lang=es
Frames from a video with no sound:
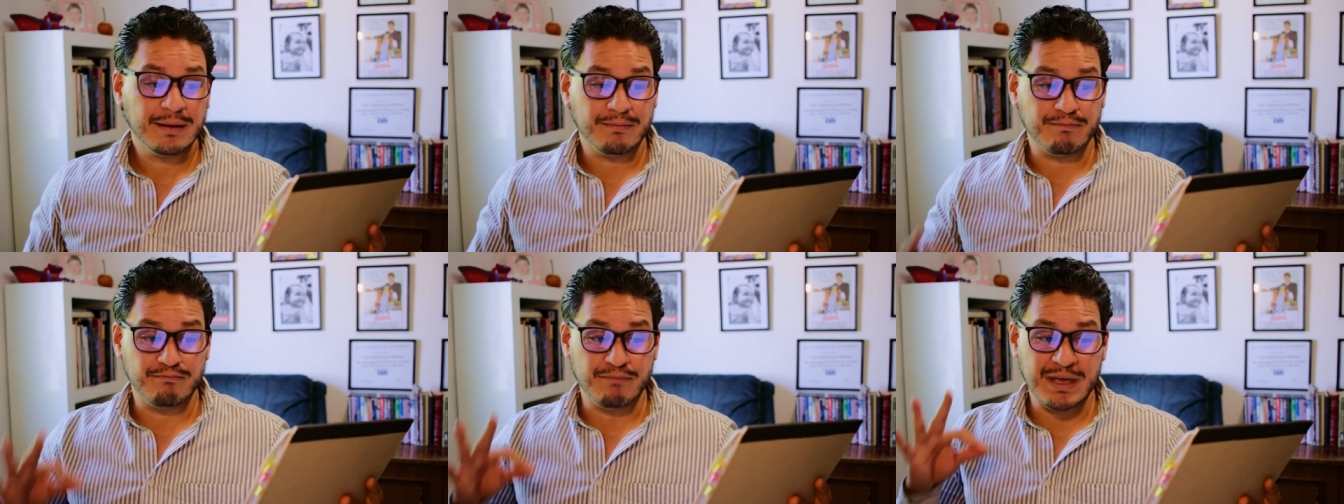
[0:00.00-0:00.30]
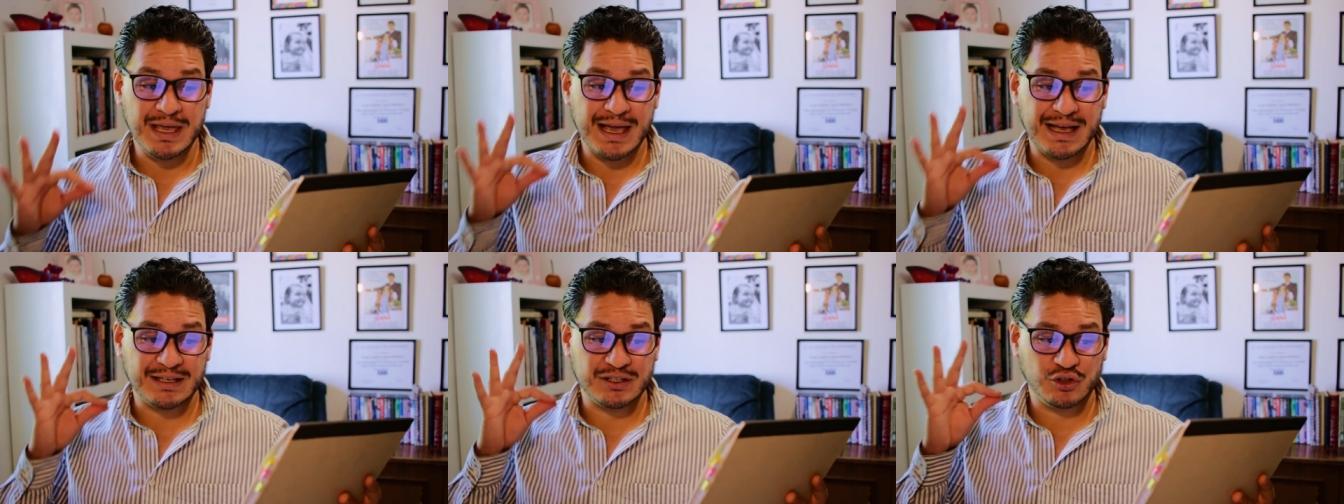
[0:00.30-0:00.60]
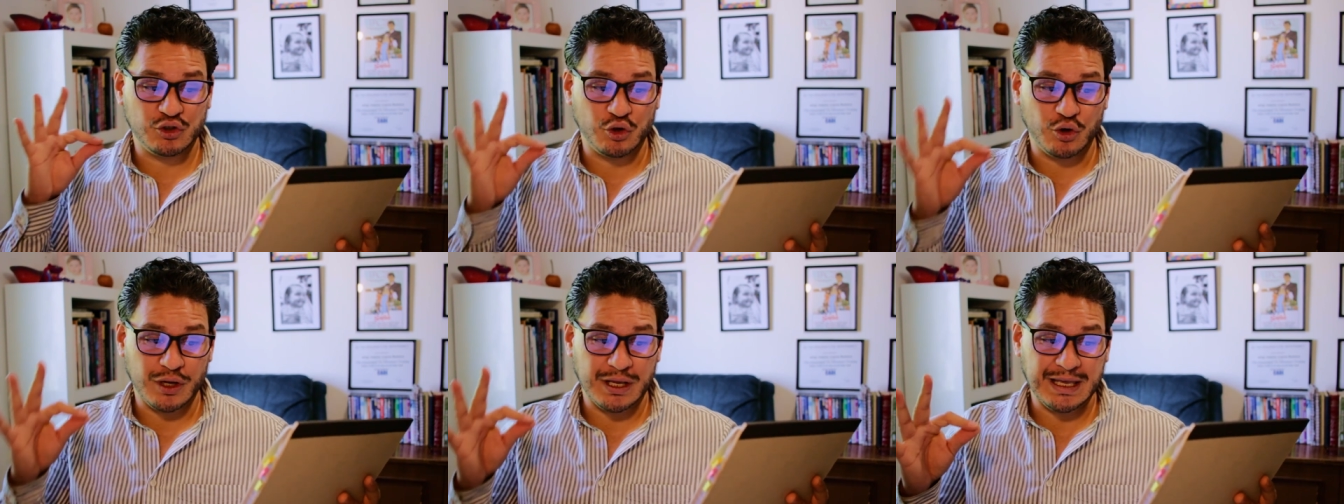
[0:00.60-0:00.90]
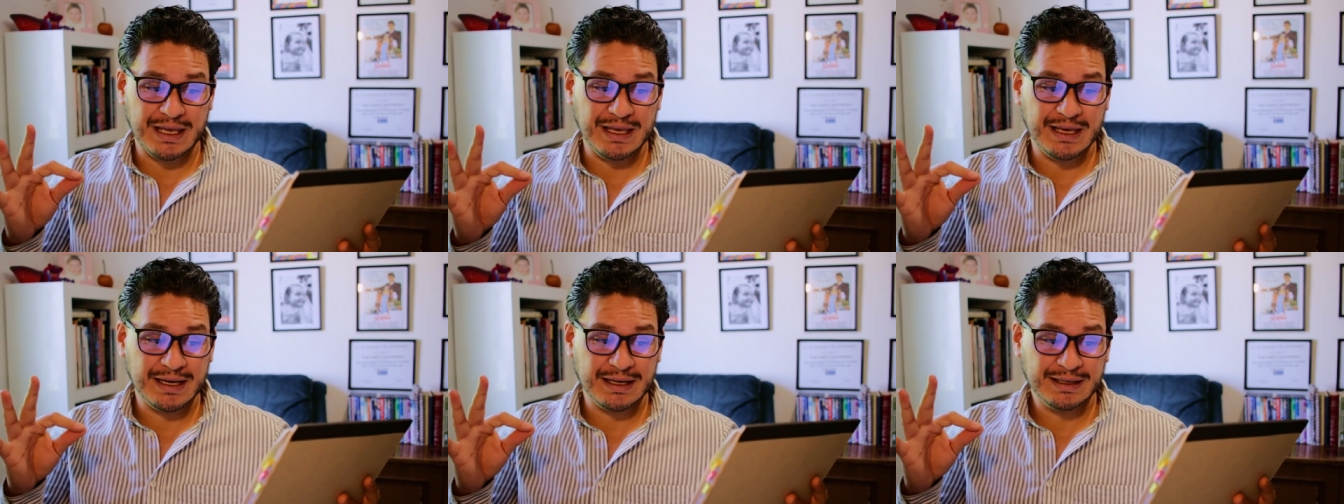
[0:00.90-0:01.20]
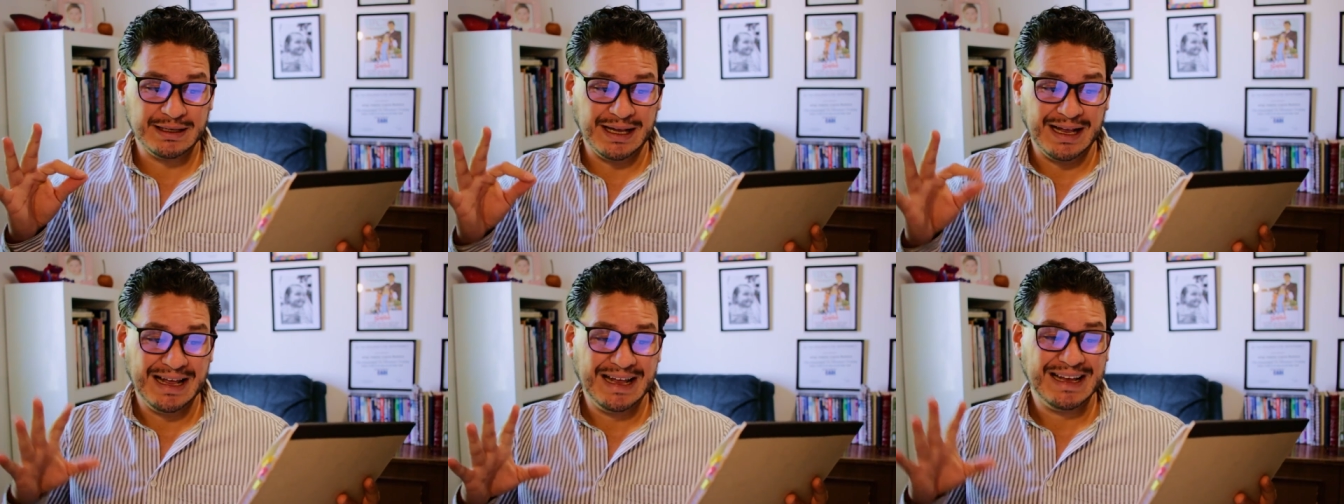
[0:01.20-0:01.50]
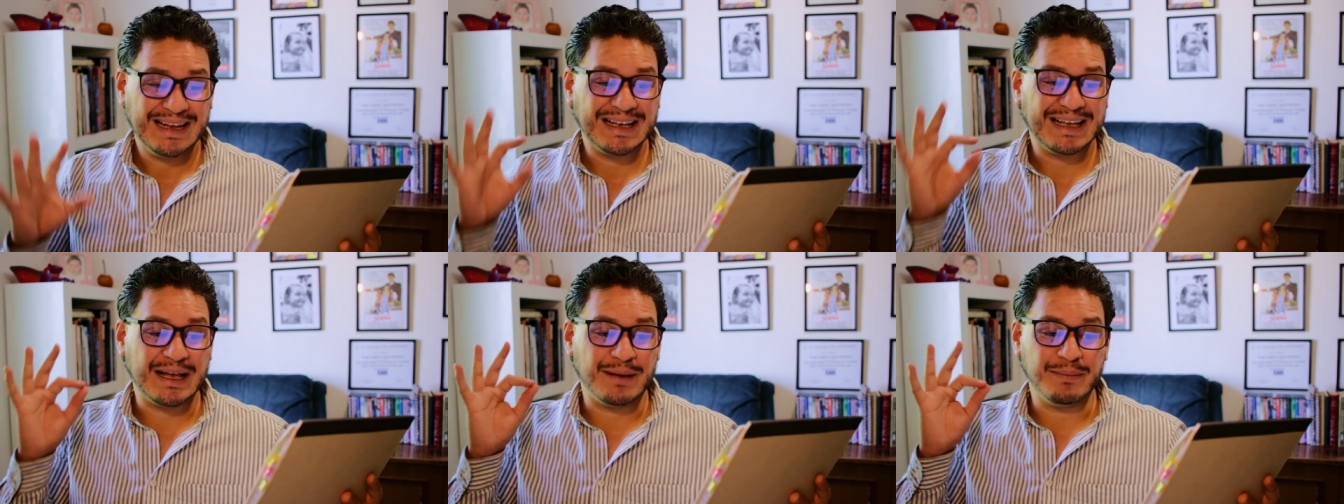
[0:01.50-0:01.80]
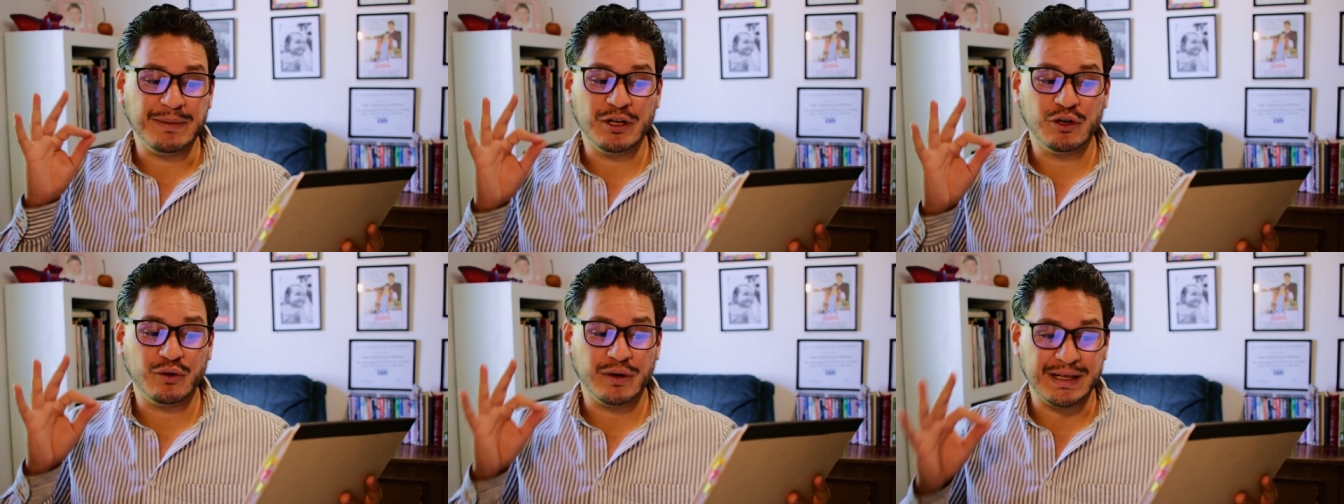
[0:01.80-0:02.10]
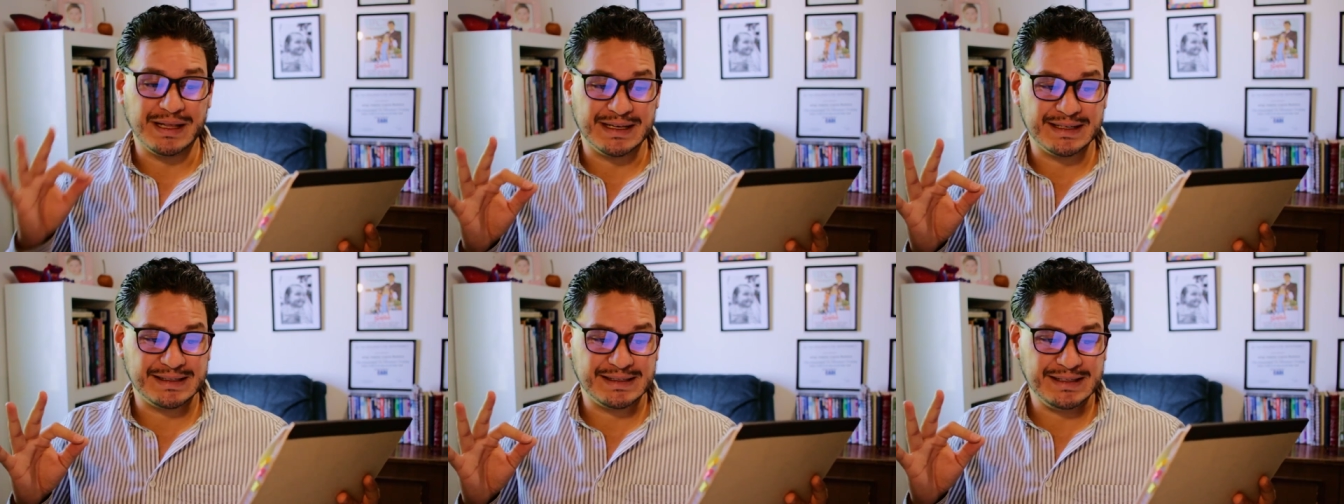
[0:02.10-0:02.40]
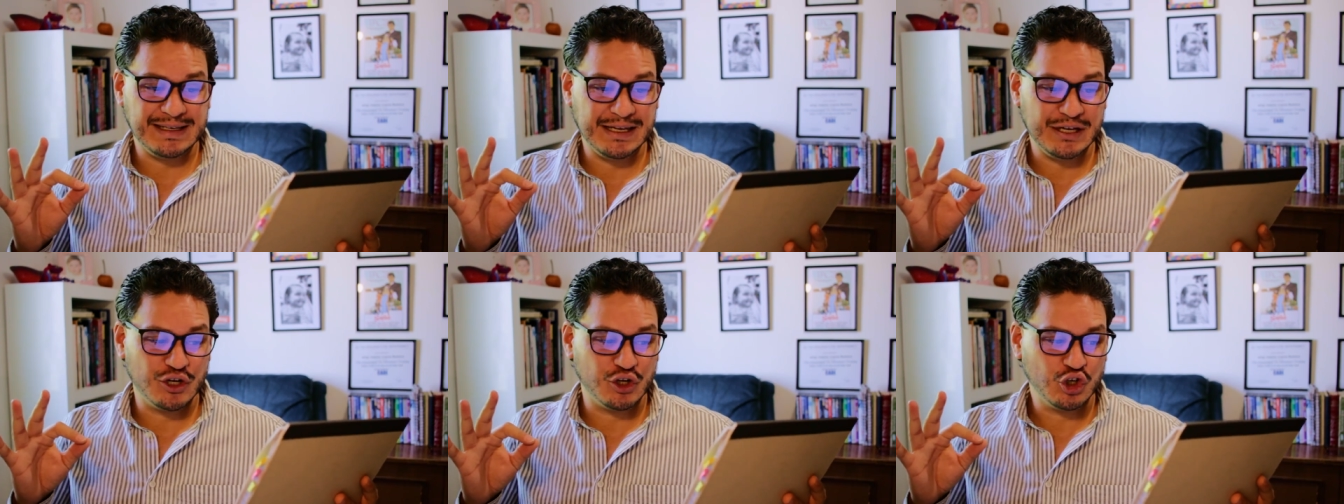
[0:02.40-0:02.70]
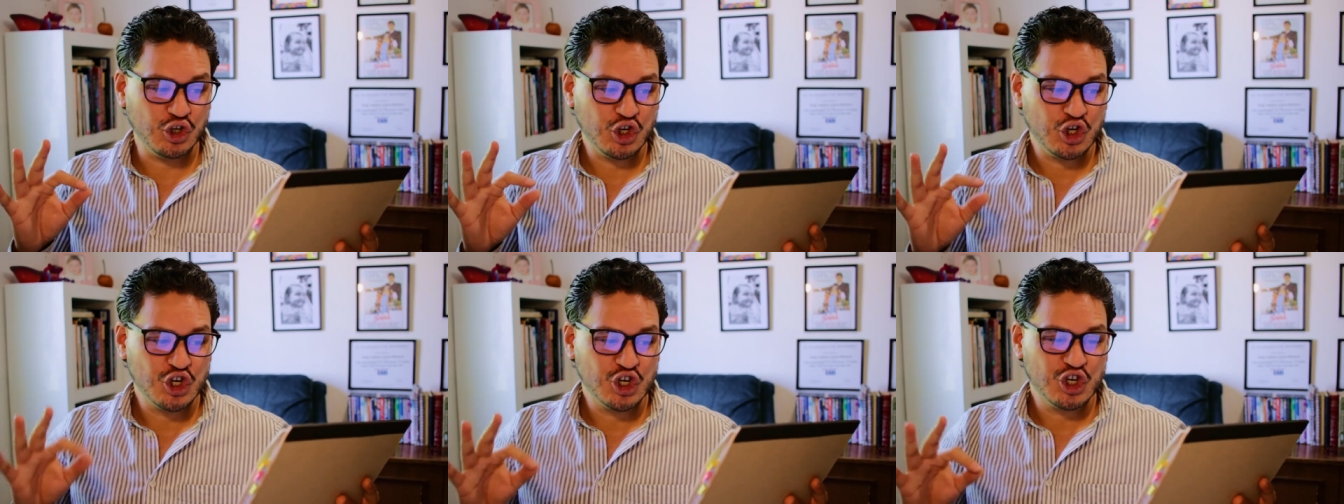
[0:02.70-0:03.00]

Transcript: Mi astroguía, camino y destino,